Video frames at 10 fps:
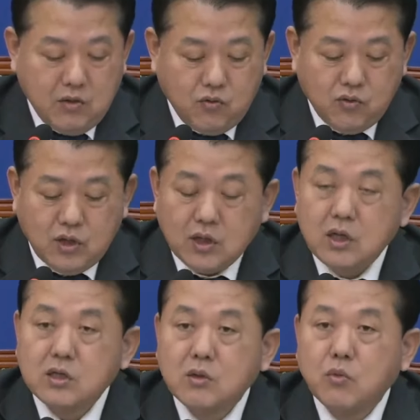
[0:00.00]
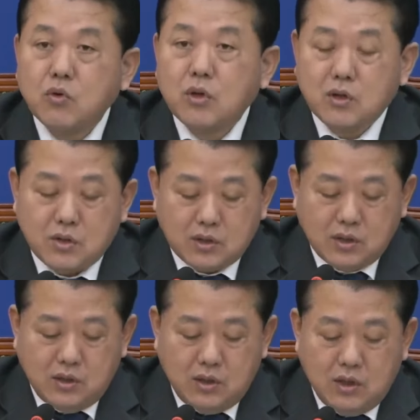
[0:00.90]
윤석열 정부
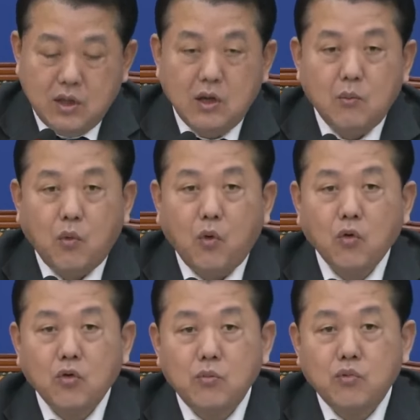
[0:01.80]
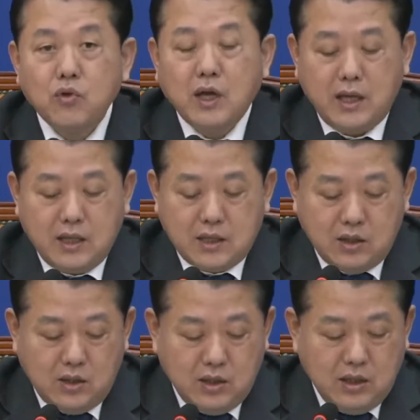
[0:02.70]
들어서서 모든
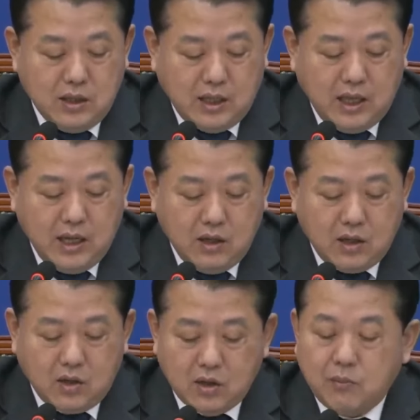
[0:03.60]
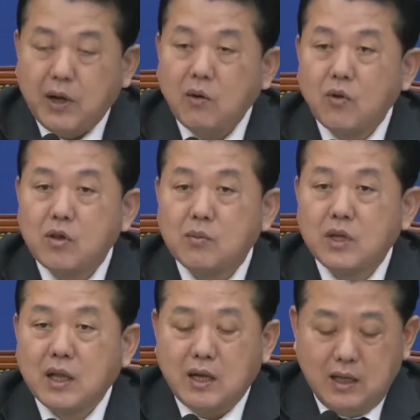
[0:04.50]
분야에서 대행을 거듭하고
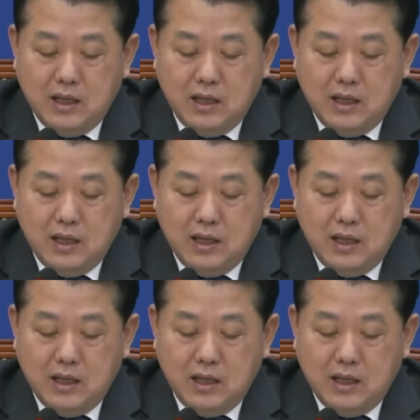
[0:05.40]
있습니다.